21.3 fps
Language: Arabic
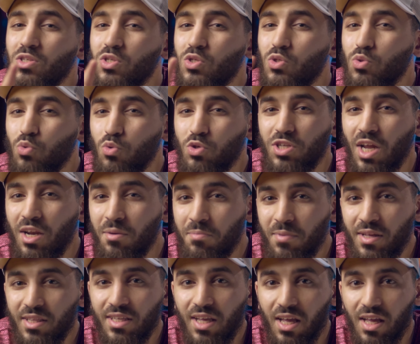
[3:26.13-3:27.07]
السوشيال
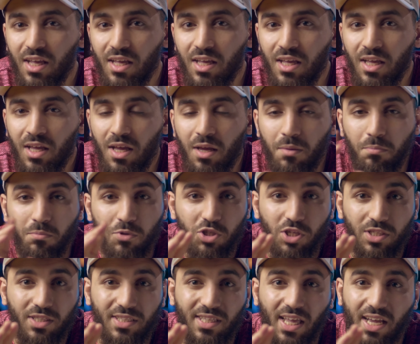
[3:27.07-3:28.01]
ميديا
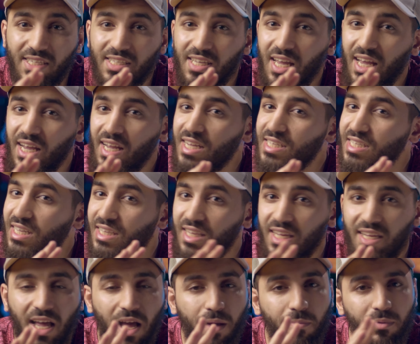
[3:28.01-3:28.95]
مش التغذيه
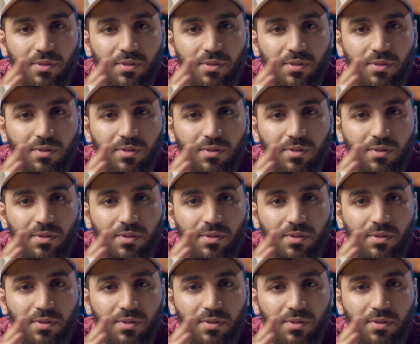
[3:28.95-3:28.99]
الجسديه